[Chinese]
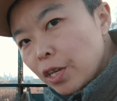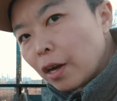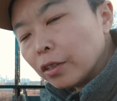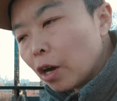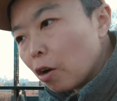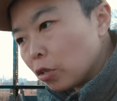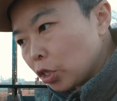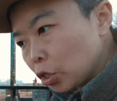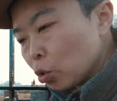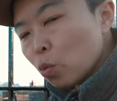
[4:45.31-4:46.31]
降到
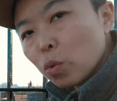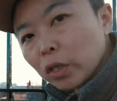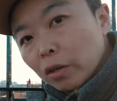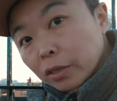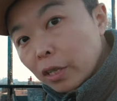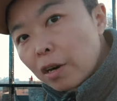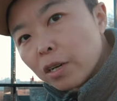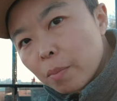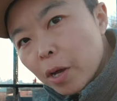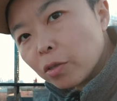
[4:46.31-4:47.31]
十五到
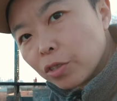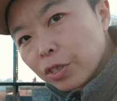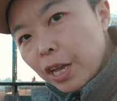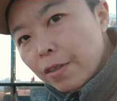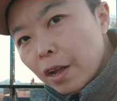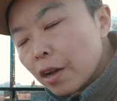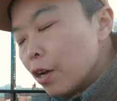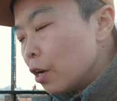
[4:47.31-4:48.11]
三十秒之间的。